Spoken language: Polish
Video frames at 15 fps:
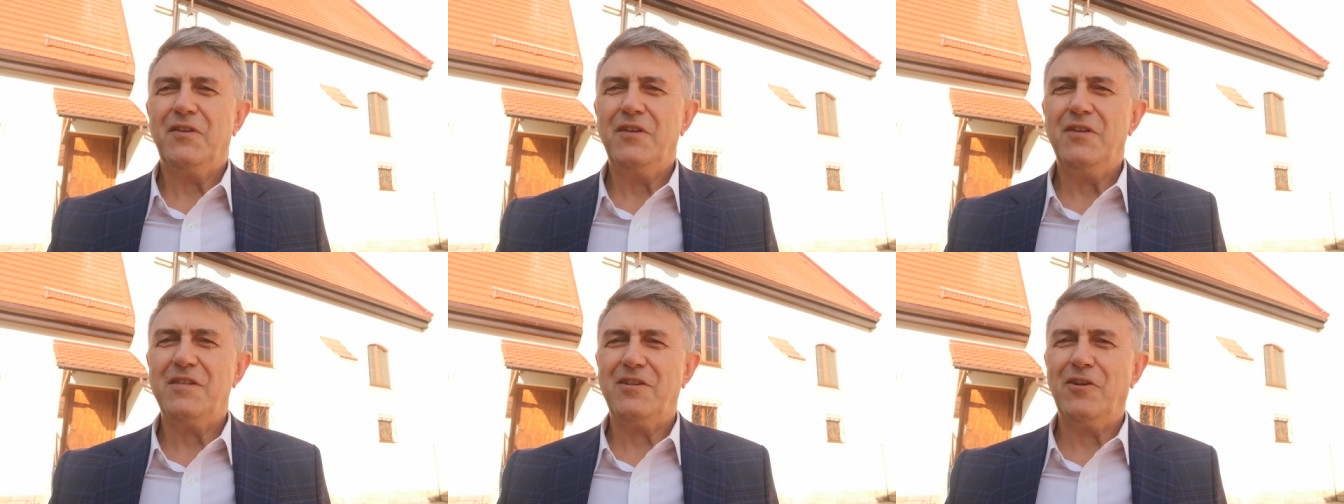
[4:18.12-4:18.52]

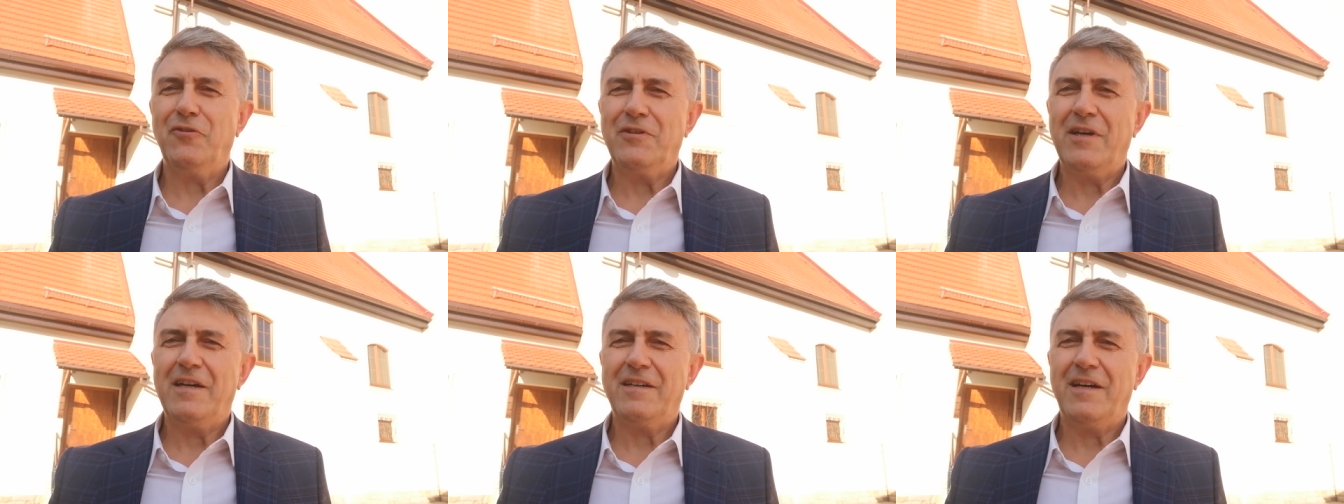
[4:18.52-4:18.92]

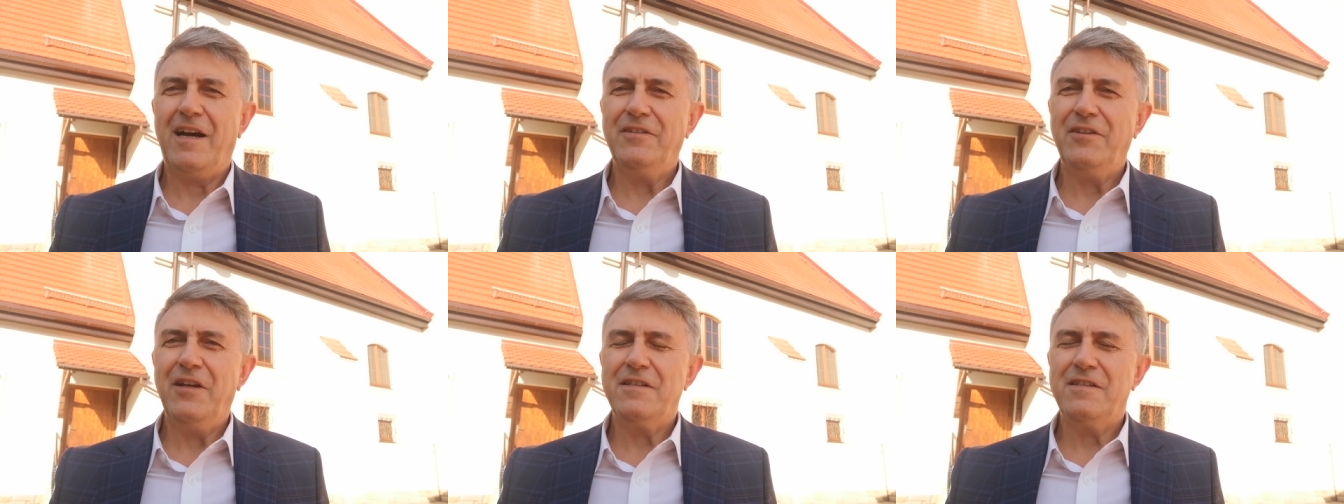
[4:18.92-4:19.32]
istotach
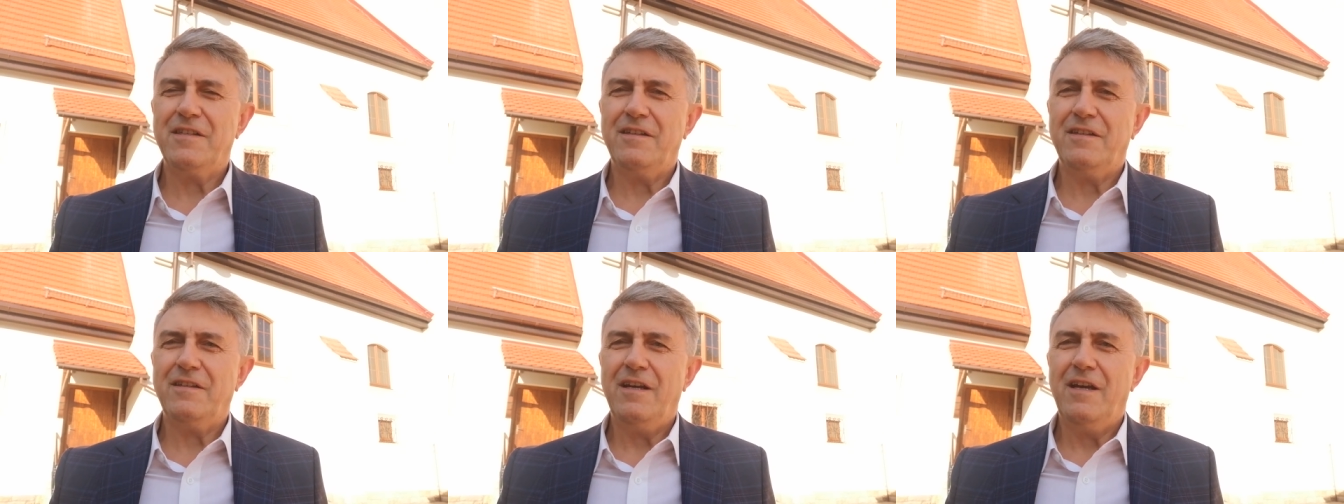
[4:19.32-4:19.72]

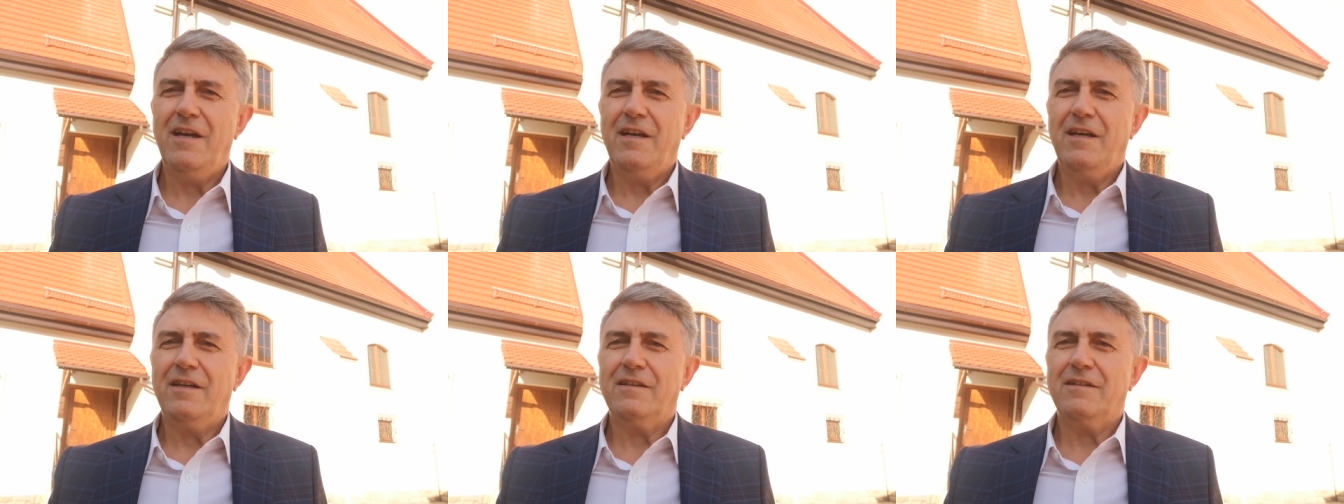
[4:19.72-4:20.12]
anielskich,
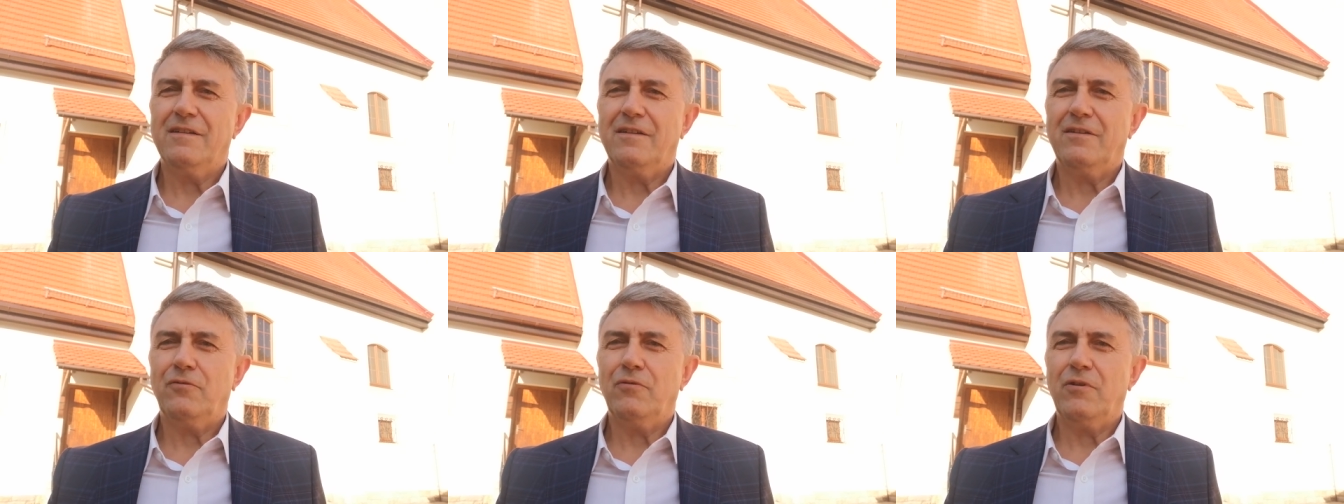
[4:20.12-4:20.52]

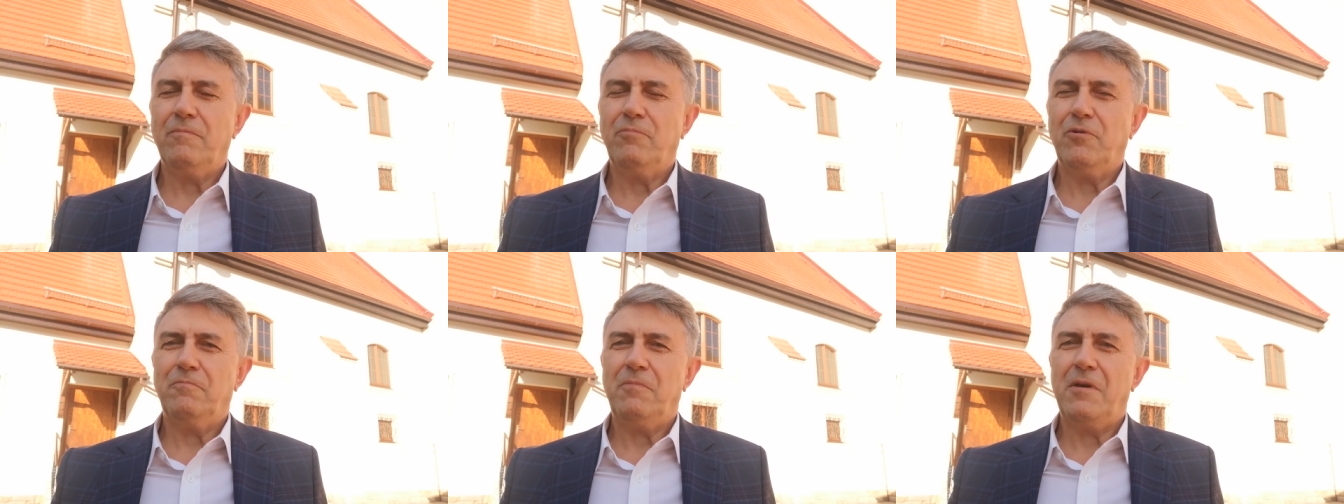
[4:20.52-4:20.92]
które
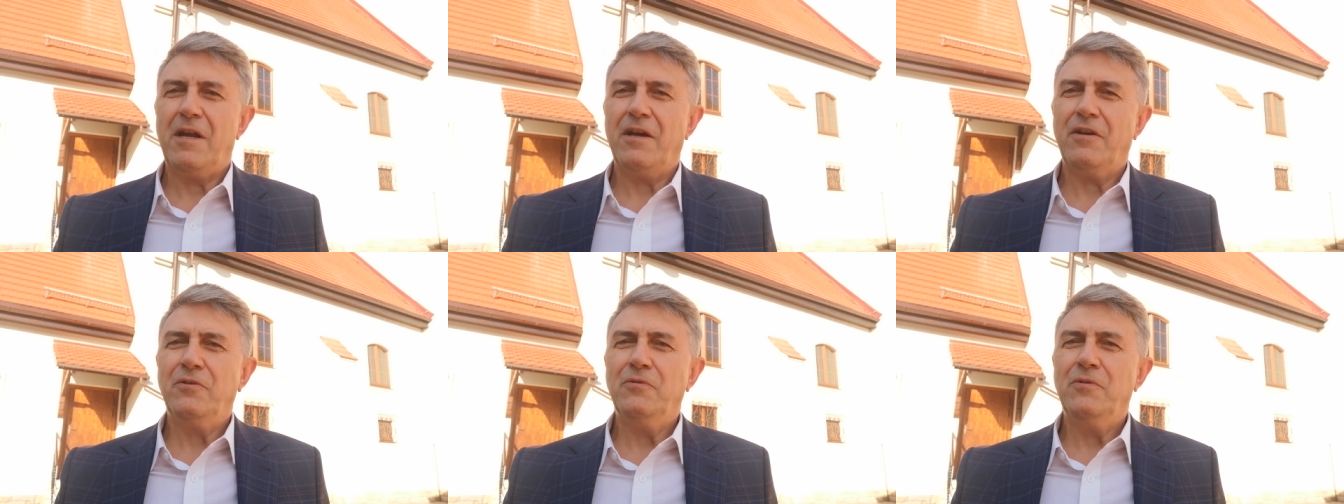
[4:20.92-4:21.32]

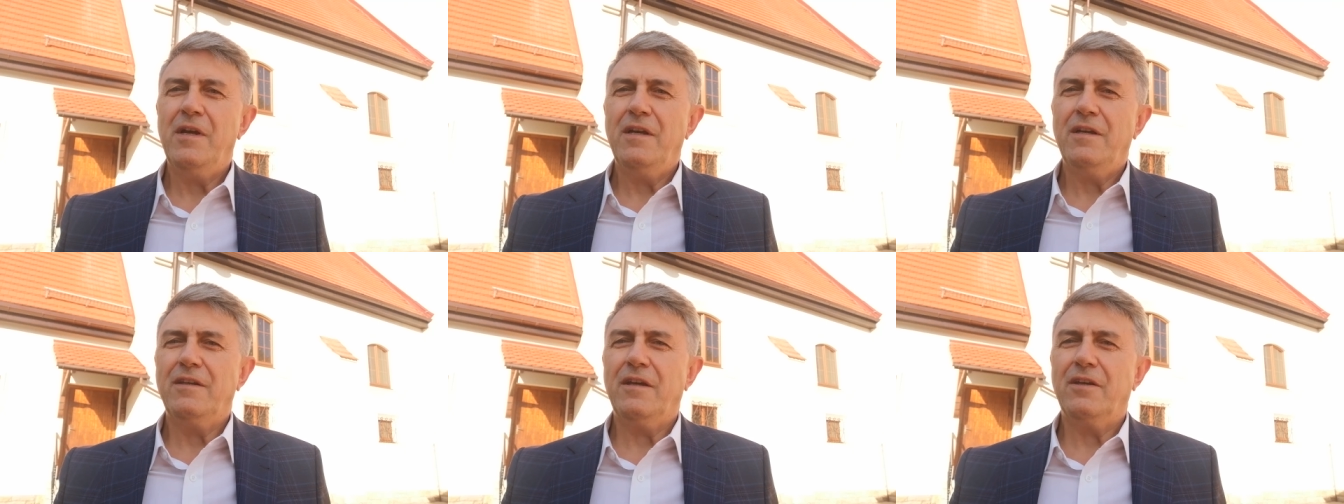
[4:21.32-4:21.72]
podpierają
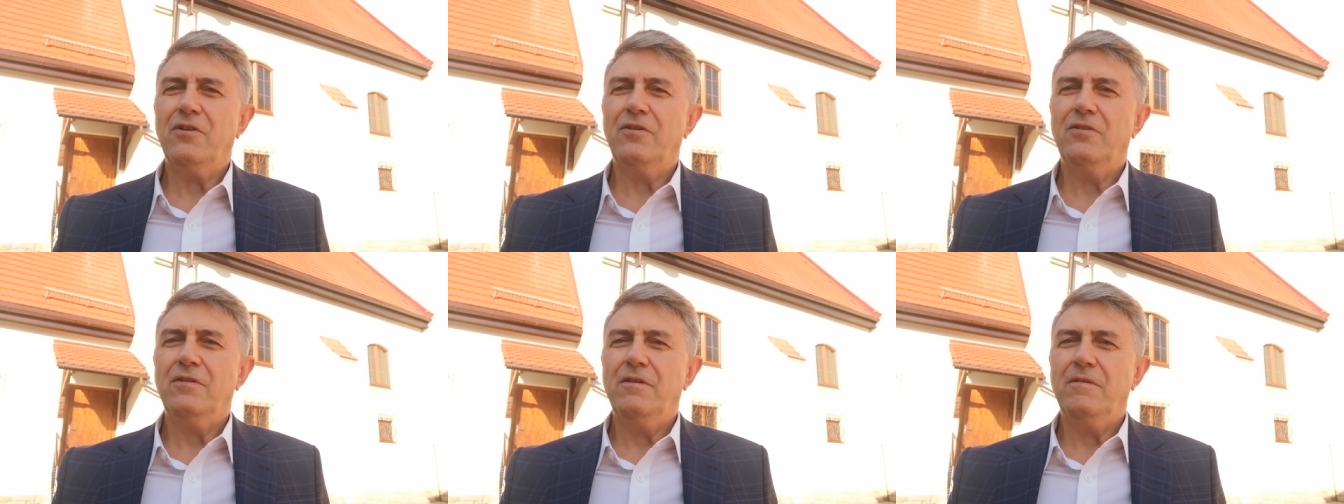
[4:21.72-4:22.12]

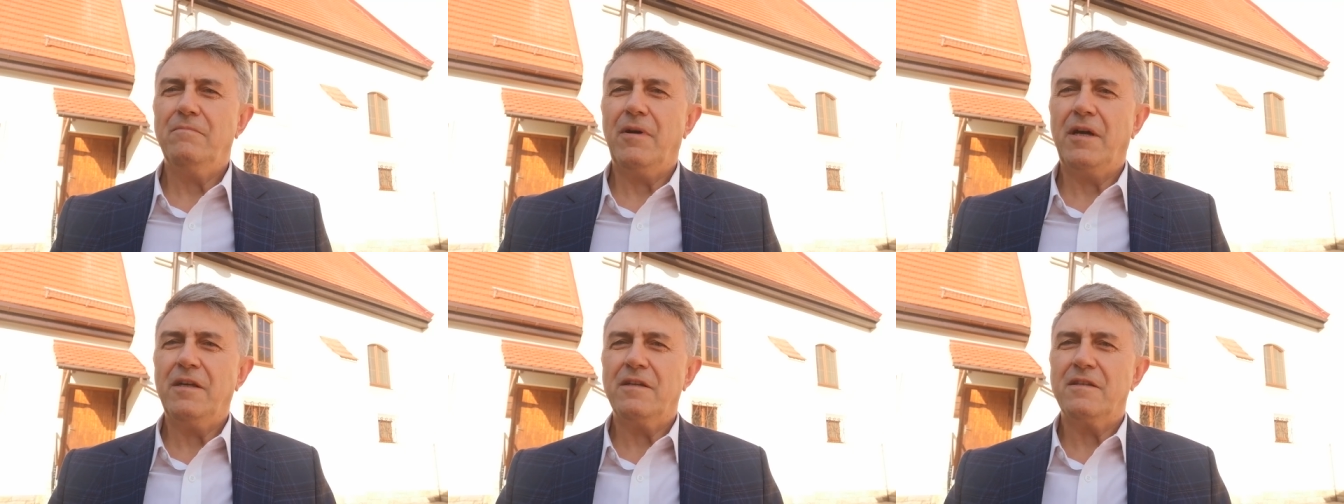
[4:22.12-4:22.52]
Jego
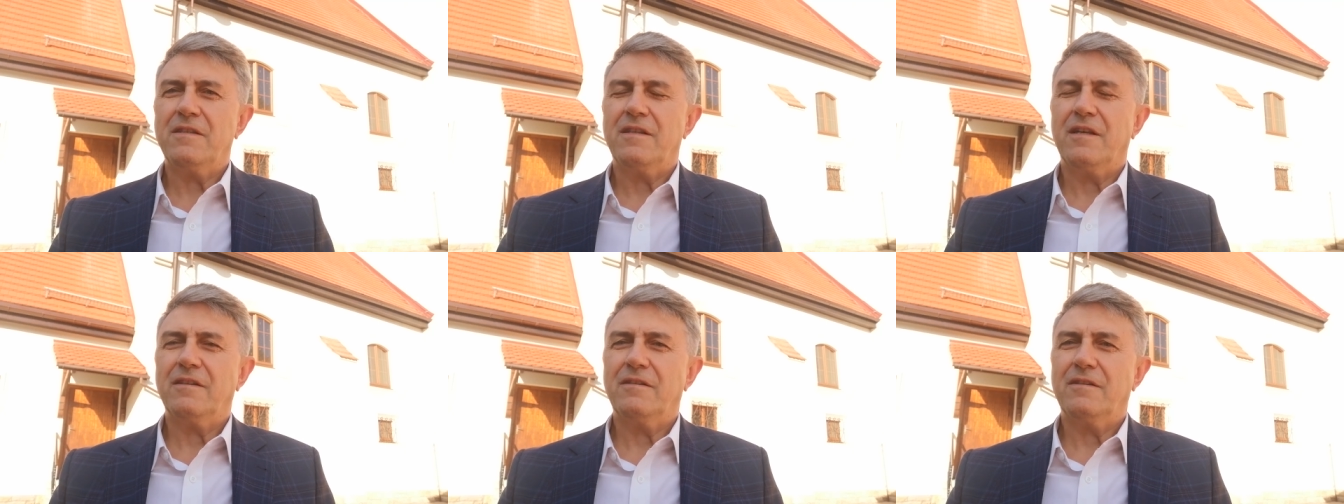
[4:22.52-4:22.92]

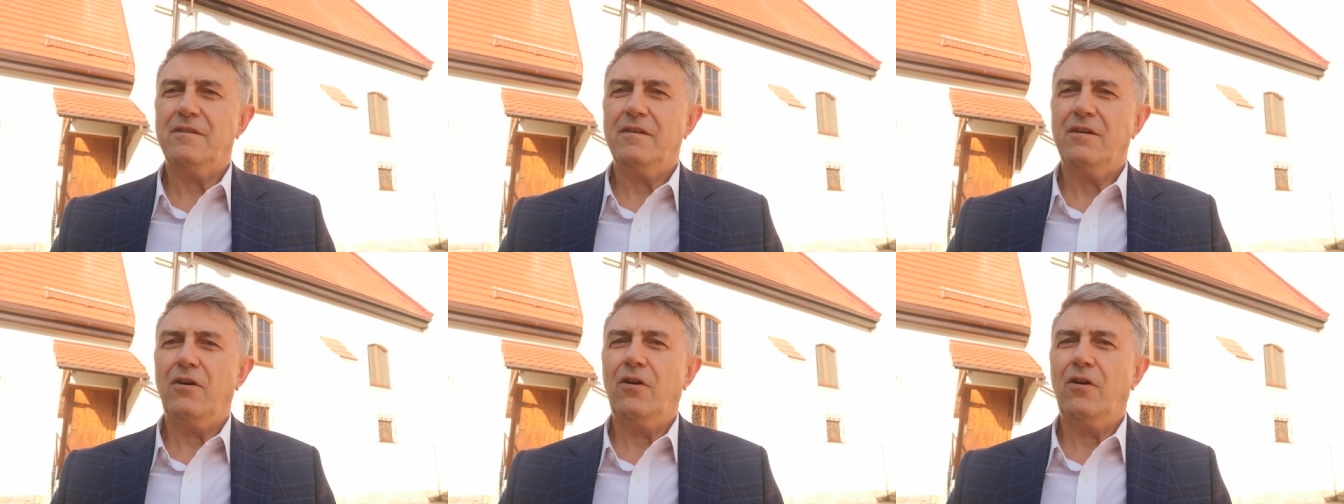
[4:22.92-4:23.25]
majestat.